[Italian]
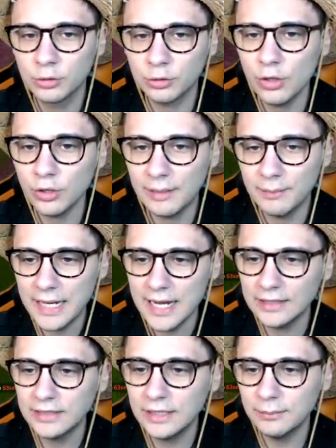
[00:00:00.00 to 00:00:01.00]
Tornò da me
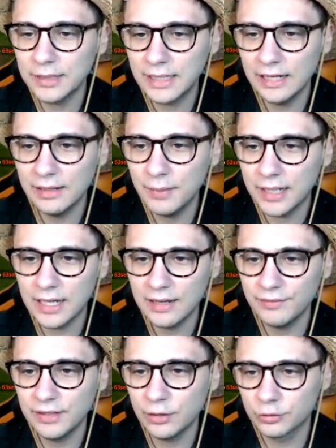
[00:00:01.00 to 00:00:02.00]
a dirmi che le
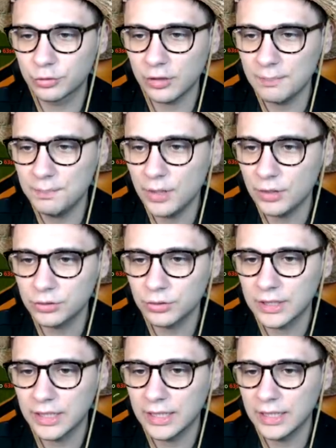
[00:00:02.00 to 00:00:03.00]
mancava il nostro rapporto,
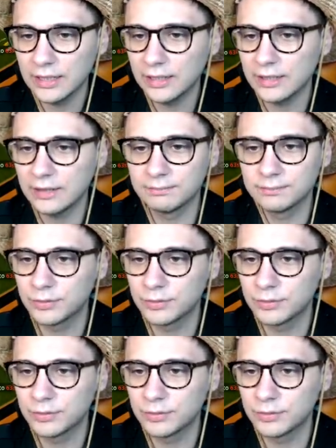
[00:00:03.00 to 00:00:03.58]
che eh,